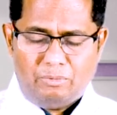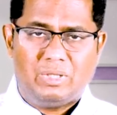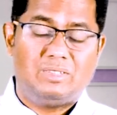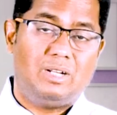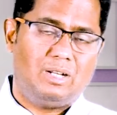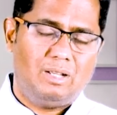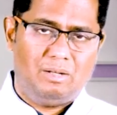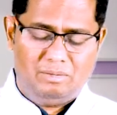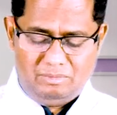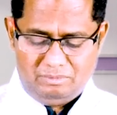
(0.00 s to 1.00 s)

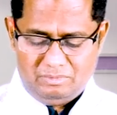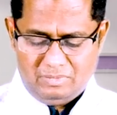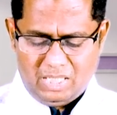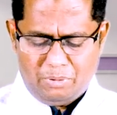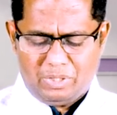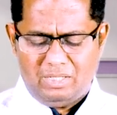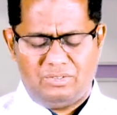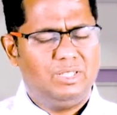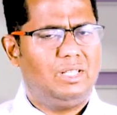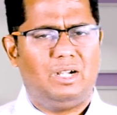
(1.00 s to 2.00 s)
வசனங்கள் அவர்கள்
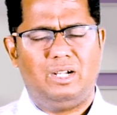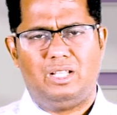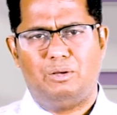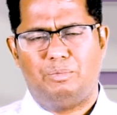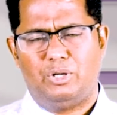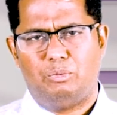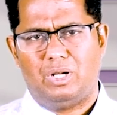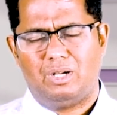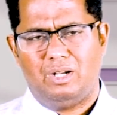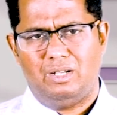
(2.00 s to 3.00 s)

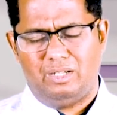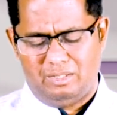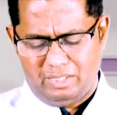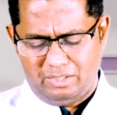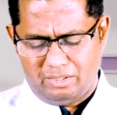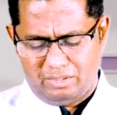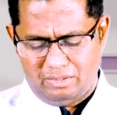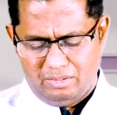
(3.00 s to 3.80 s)
சிதறடிக்கப்படுவார்கள் என்று